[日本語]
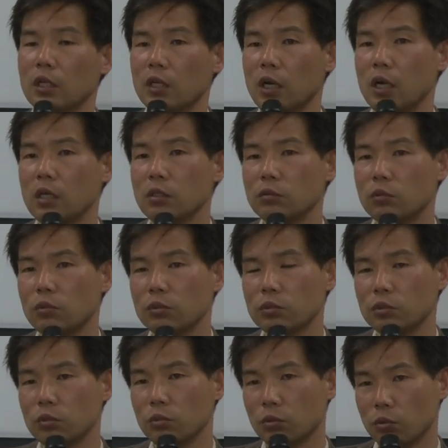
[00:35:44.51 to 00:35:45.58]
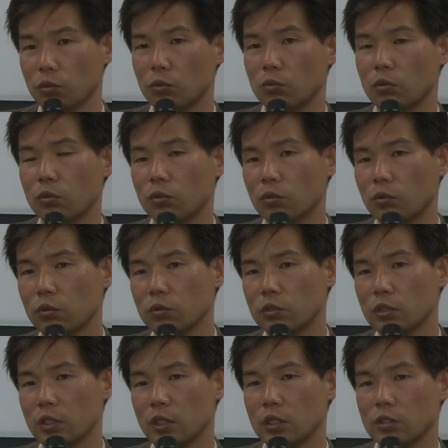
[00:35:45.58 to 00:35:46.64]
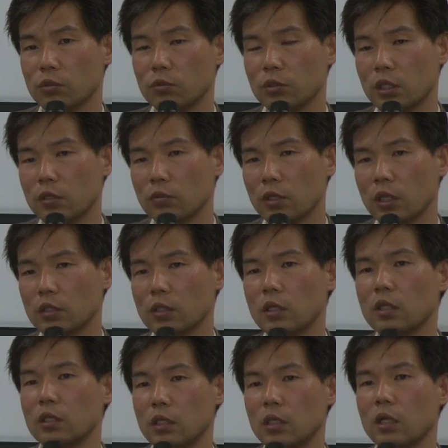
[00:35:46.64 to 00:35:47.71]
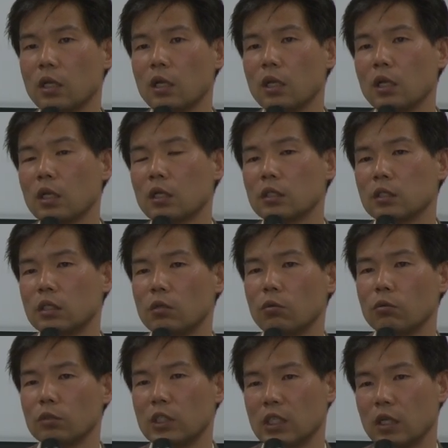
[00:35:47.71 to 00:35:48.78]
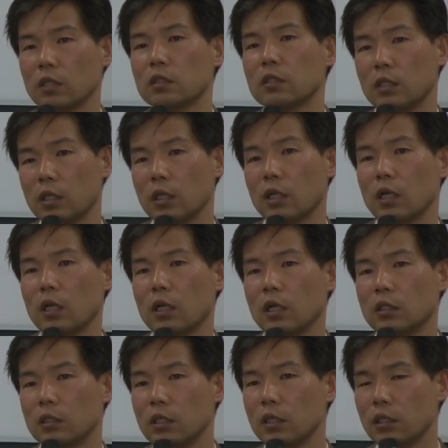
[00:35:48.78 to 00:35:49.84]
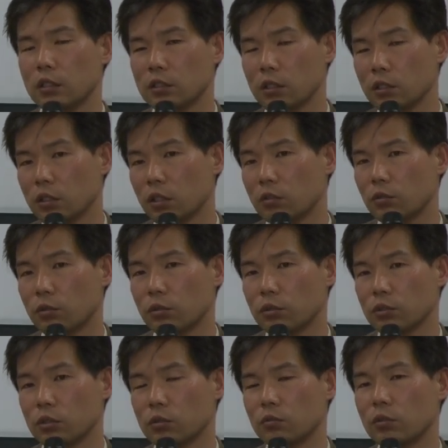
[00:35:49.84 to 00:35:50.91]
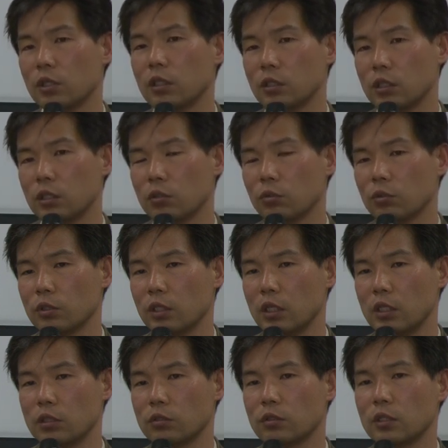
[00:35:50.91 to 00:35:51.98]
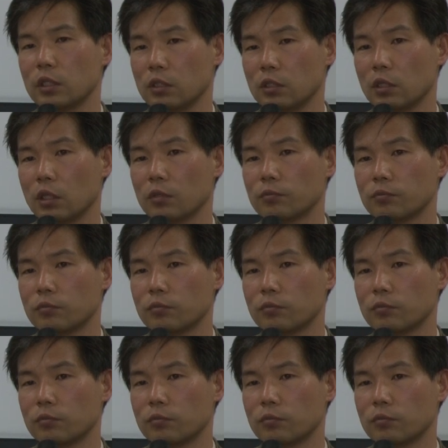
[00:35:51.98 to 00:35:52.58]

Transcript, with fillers: 韓国との国交正常化の過程で議論になって、で1965年に協定永住ができた、